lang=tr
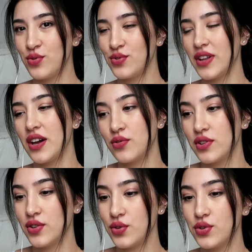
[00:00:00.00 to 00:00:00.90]
bu üründen
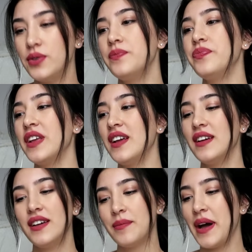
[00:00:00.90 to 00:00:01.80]
kullanıyordu.
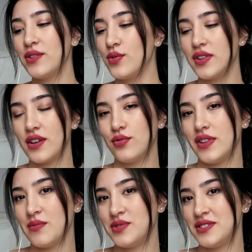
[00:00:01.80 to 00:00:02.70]
Ben de ondan
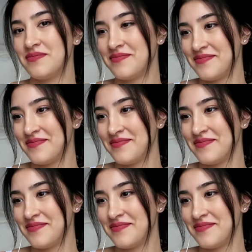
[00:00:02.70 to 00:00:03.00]
kullanmışım.